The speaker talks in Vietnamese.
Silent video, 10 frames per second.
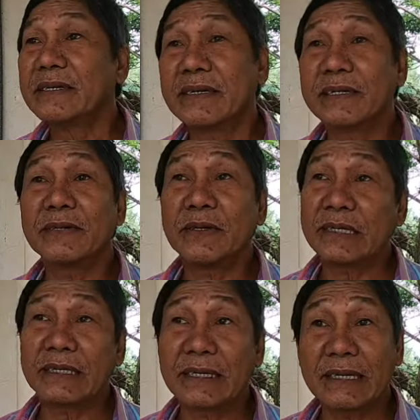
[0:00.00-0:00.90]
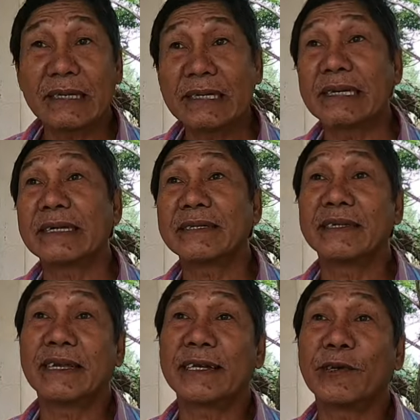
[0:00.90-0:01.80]
dạ. cái đó là, là là là
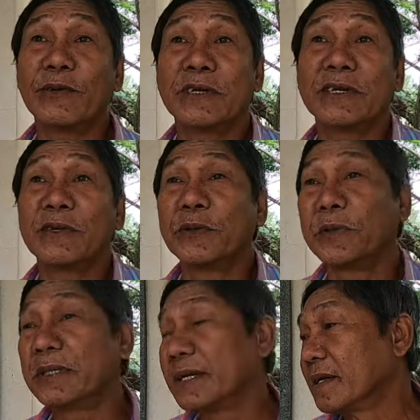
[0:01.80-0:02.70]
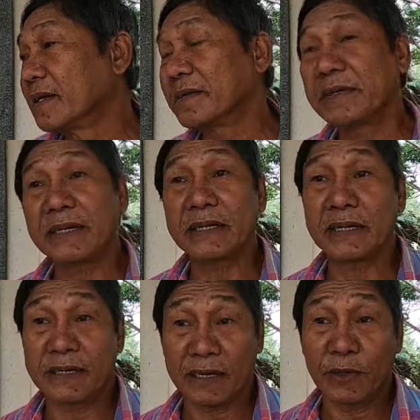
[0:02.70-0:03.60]
người ta nói cho nó vui chứ
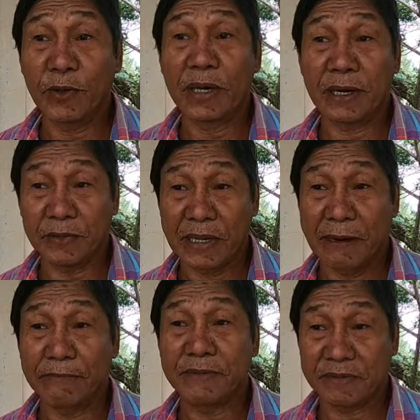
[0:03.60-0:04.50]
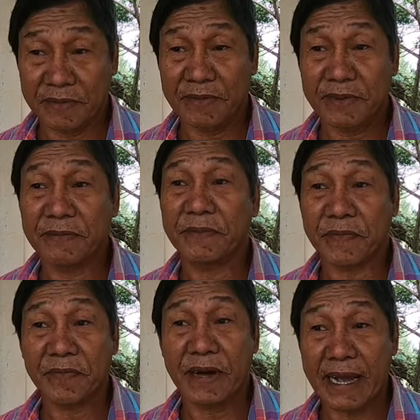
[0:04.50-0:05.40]
chơi chứ lúa là học ngọc mà, mà, mà,
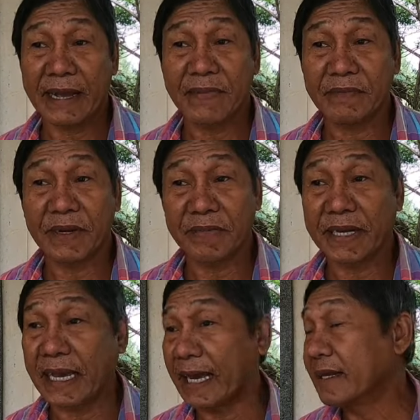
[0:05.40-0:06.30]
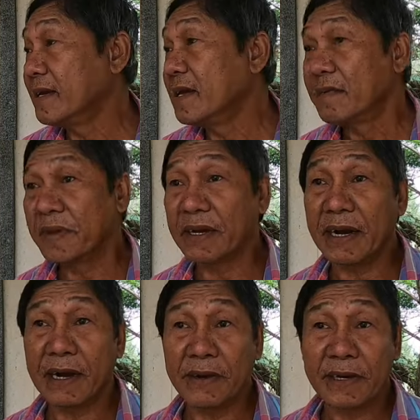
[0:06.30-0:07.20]
mà ai mà mà mà chảy
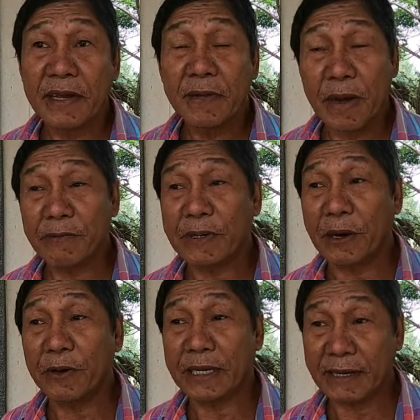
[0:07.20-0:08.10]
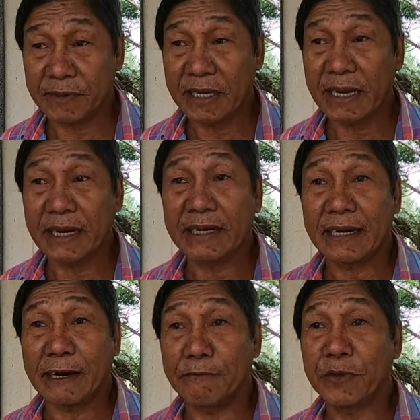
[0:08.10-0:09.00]
nhưng hồi mà ông cậu hồi nào tới giờ
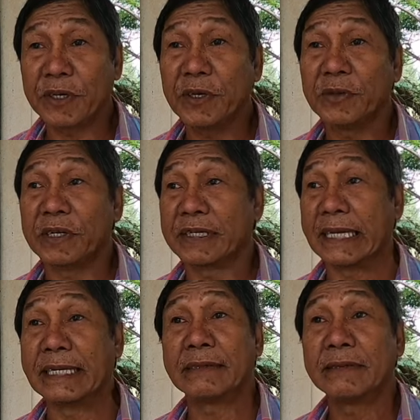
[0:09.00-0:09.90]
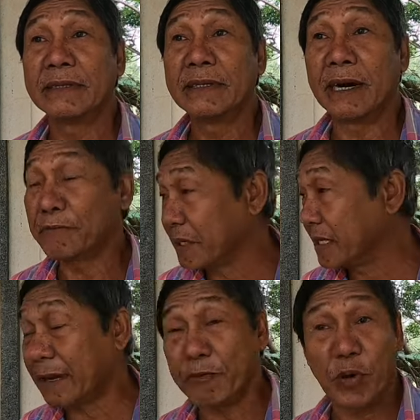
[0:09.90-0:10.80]
là ổng có vô đường sình đâu ông dạ.
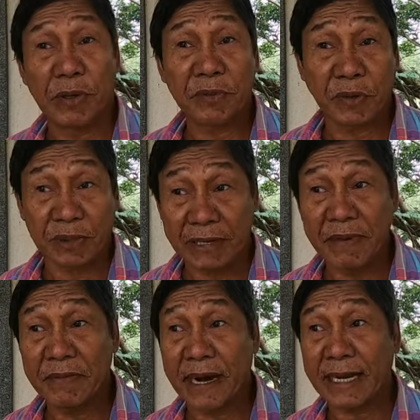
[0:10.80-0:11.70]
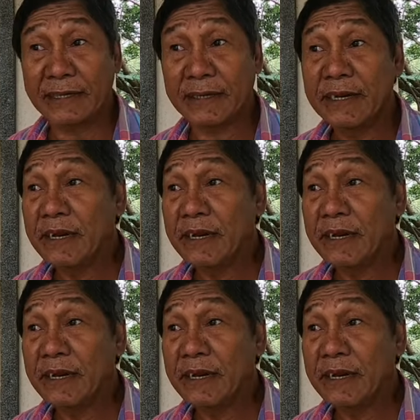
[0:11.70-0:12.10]
đi thăm ruộng còn đi máy bay nữa